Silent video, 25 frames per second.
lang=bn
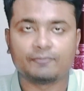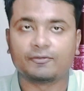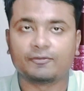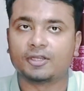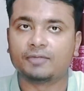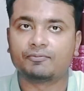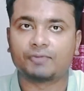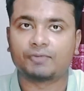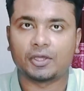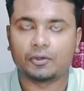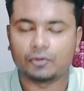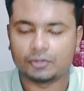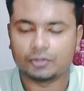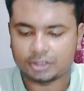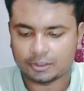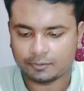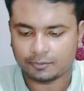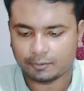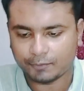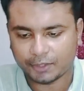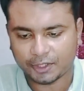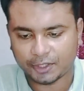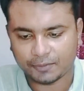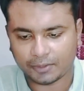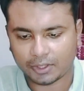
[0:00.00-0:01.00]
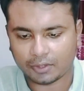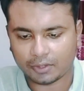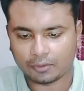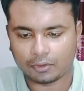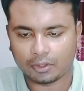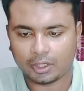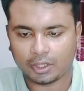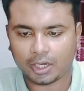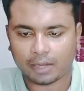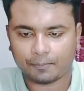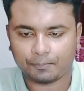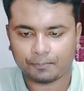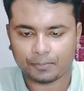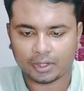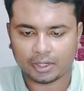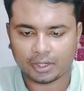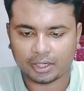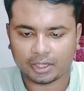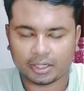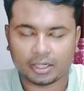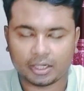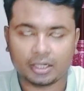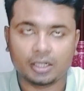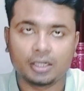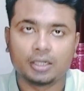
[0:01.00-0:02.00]
ভেরিফাই হয়ে যাবে ভেরিফাই হলে
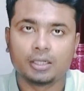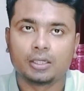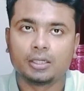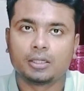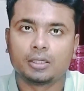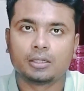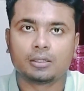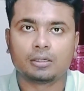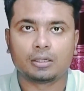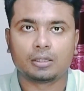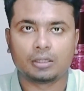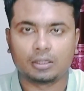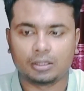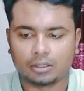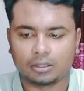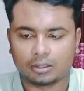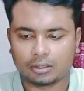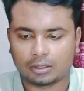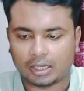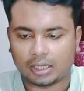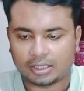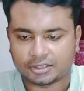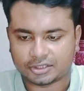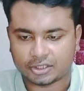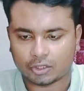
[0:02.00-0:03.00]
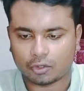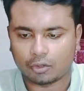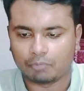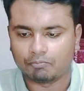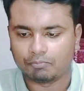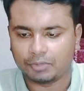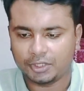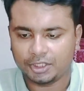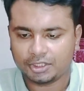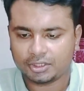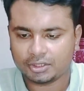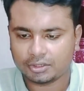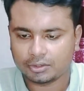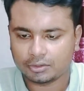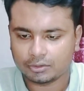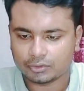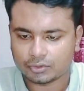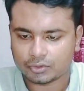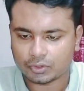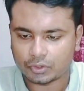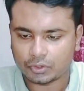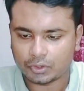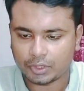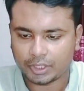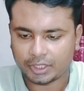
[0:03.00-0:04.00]
আপনার এটা কাজটা কমপ্লিট
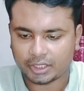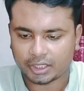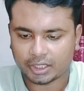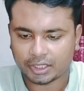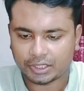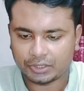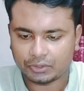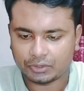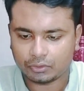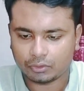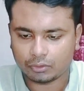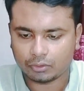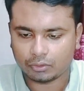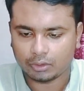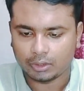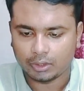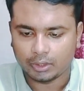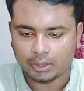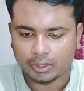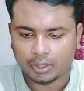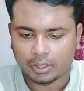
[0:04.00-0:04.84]
সো এটা কিন্তু